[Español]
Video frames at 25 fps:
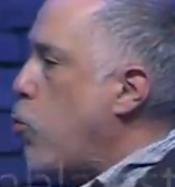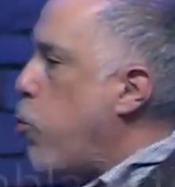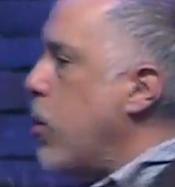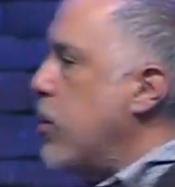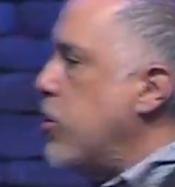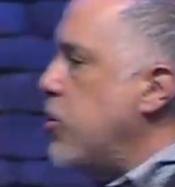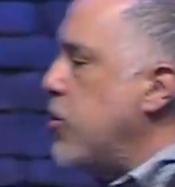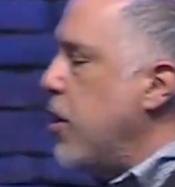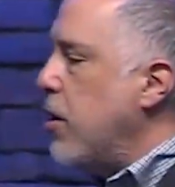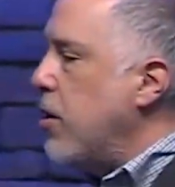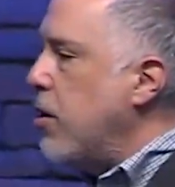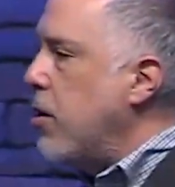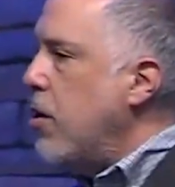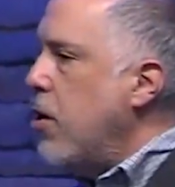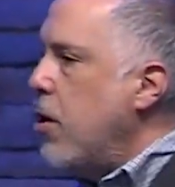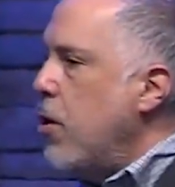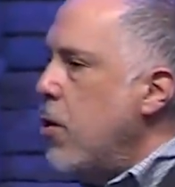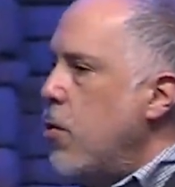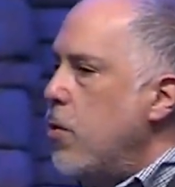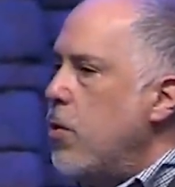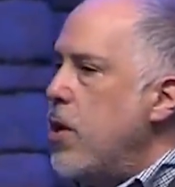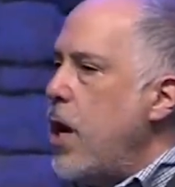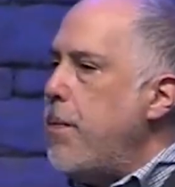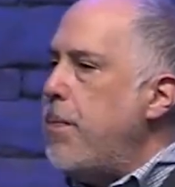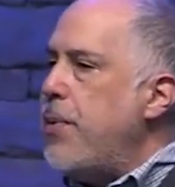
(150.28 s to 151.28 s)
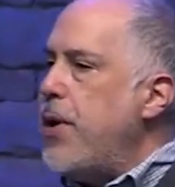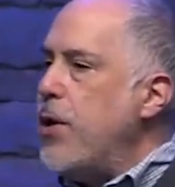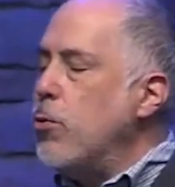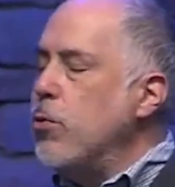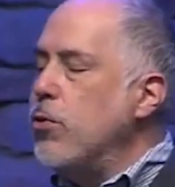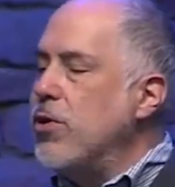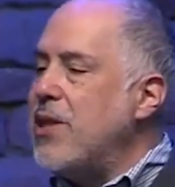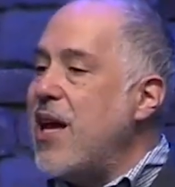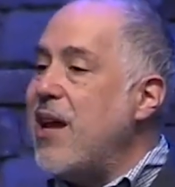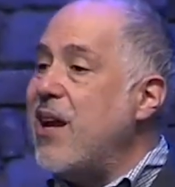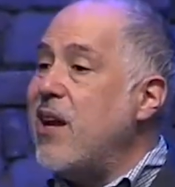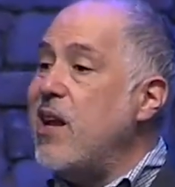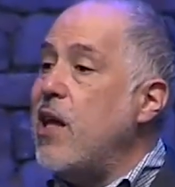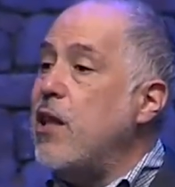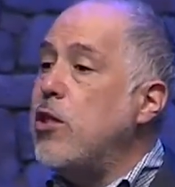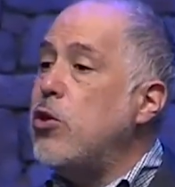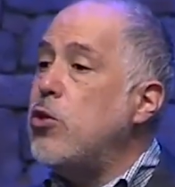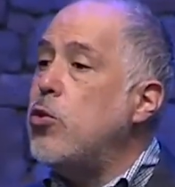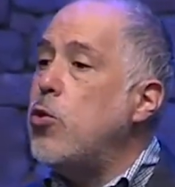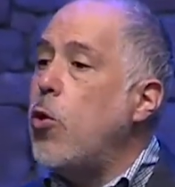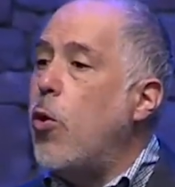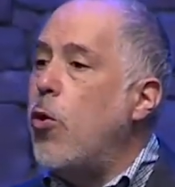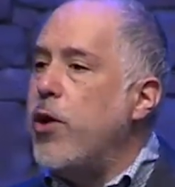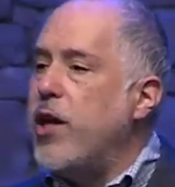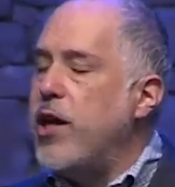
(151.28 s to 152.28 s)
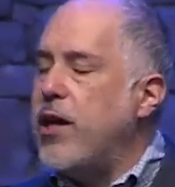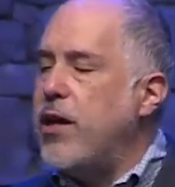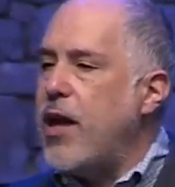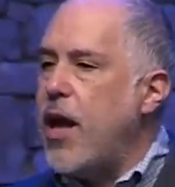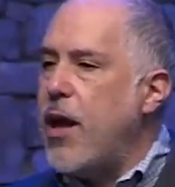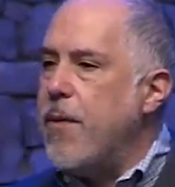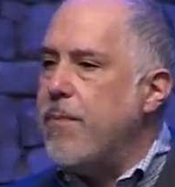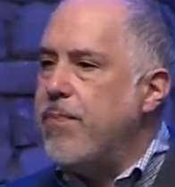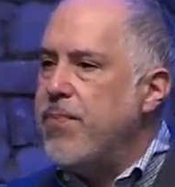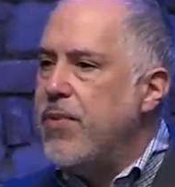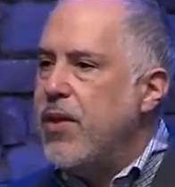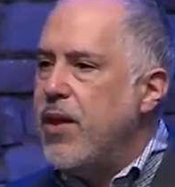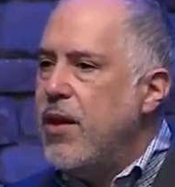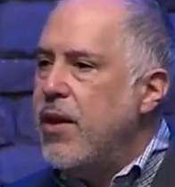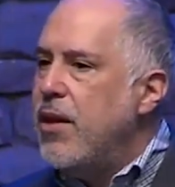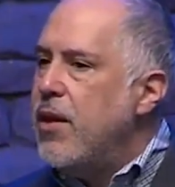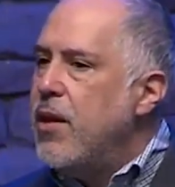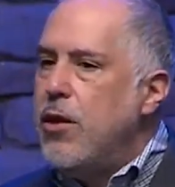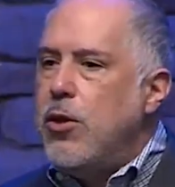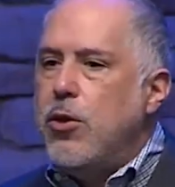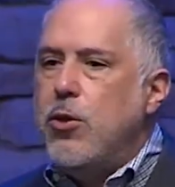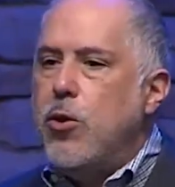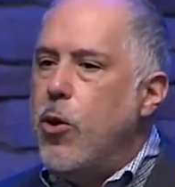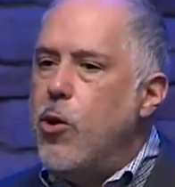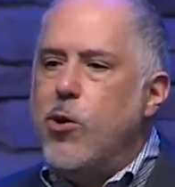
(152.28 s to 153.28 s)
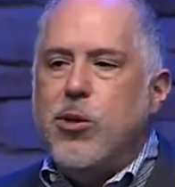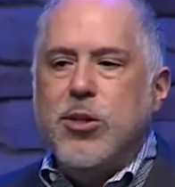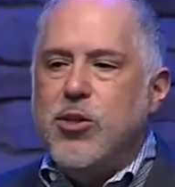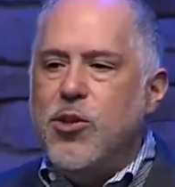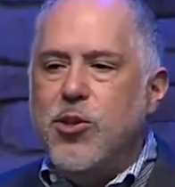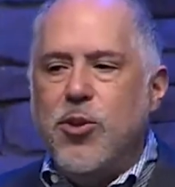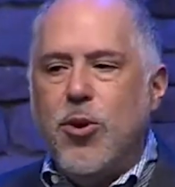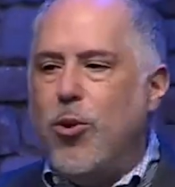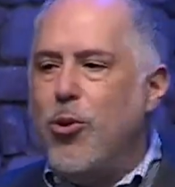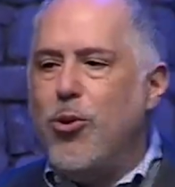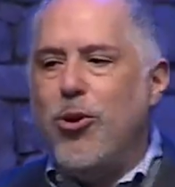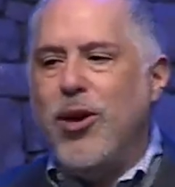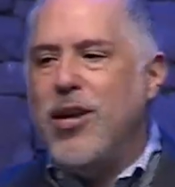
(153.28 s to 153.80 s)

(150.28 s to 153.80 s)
question, una pregunta retórica. No, no